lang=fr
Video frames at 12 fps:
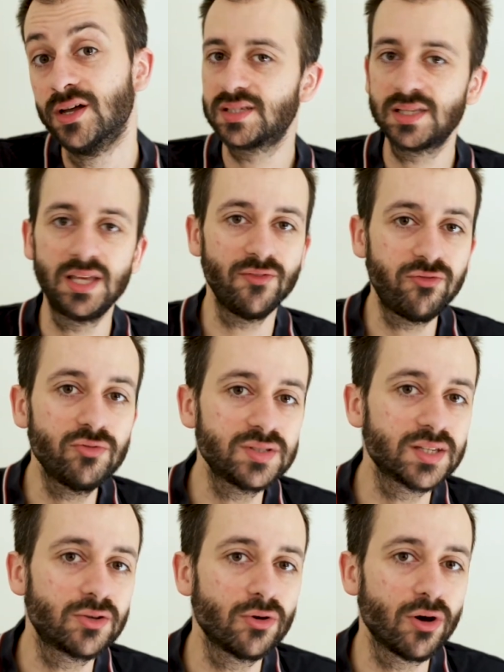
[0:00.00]
Ce qui est fou,
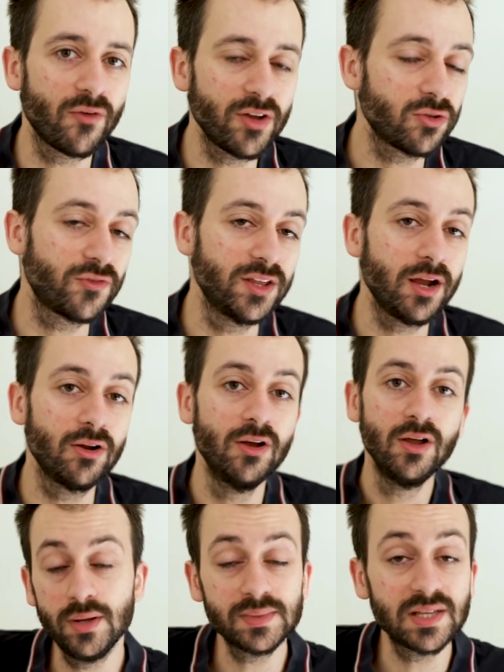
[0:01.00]
c'est que en fait au final,
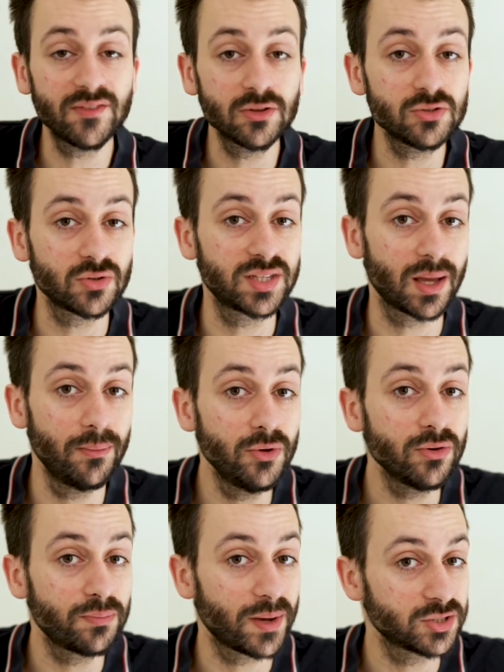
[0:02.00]
l'UMC22 s'en tire
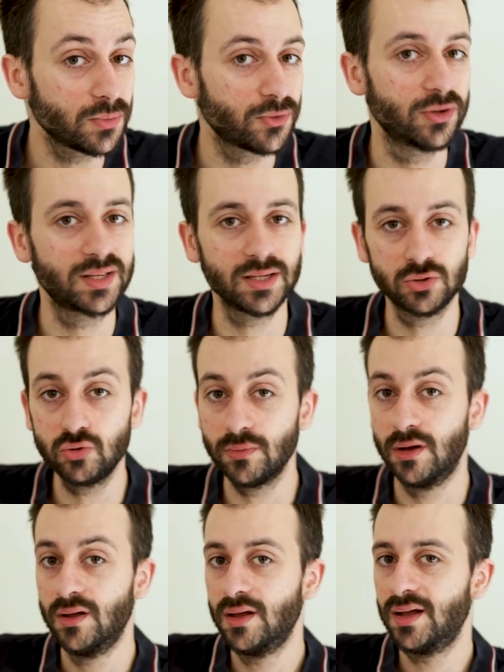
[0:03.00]
mieux par exemple qu'un
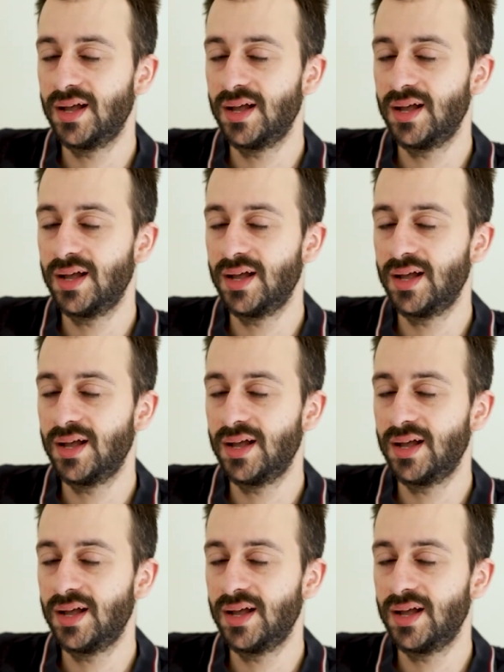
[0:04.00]
Zoom